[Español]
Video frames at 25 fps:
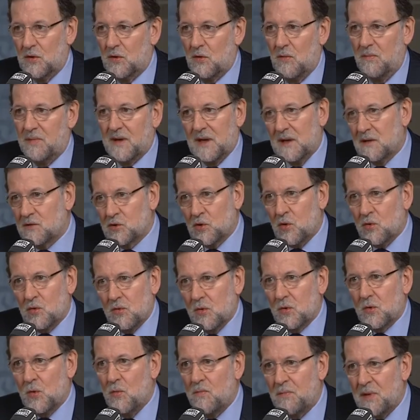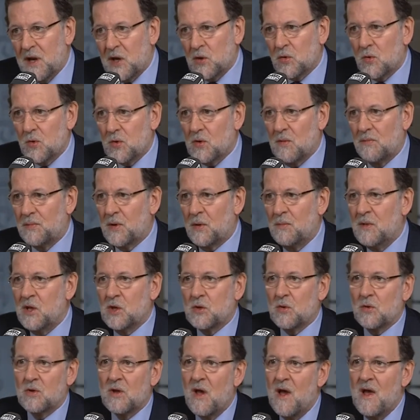Europea. Todos, cumplir sus
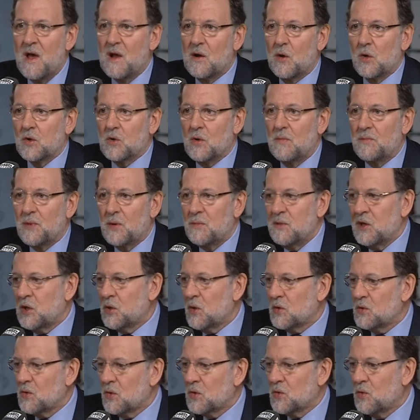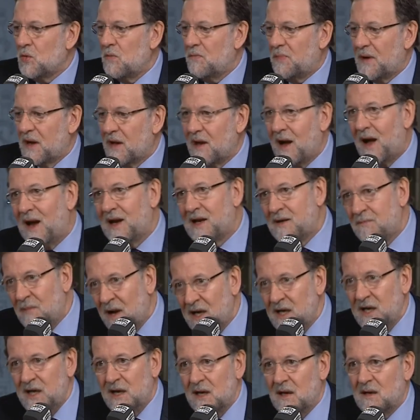compromisos. Los compromisos los cumple
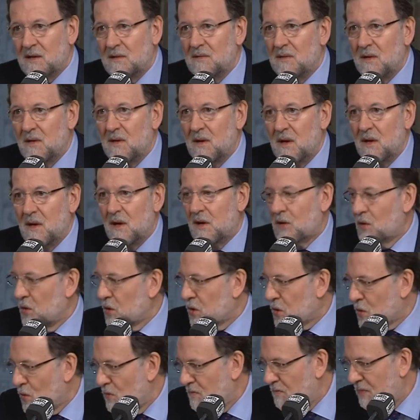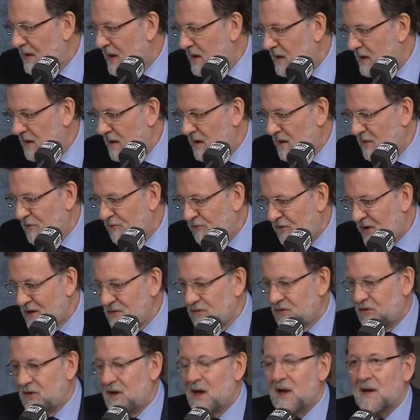Alemania, los cumple
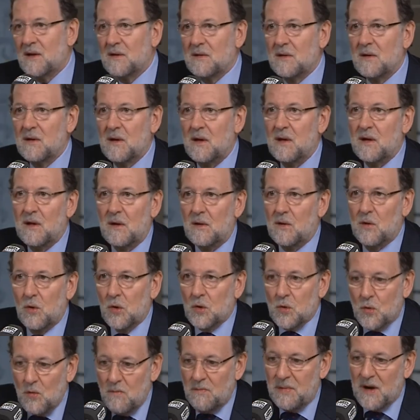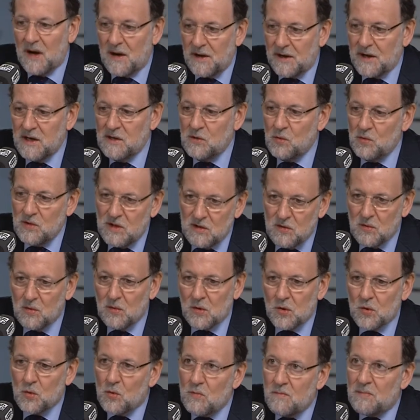Francia, los cumple el Reino Unido,
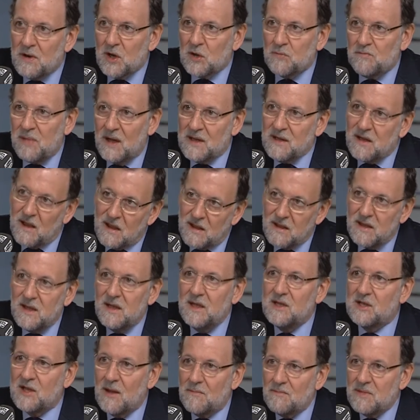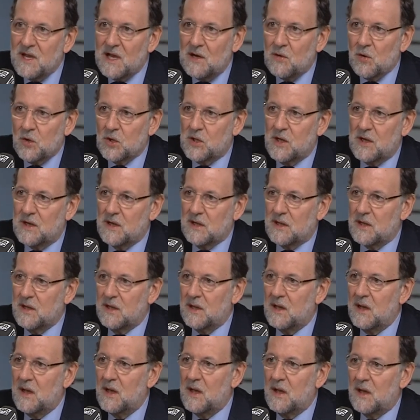los cumple España y también los tiene
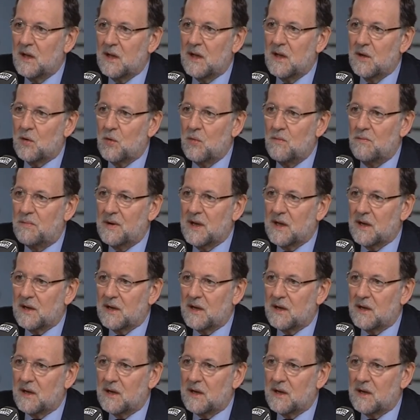que, cumplir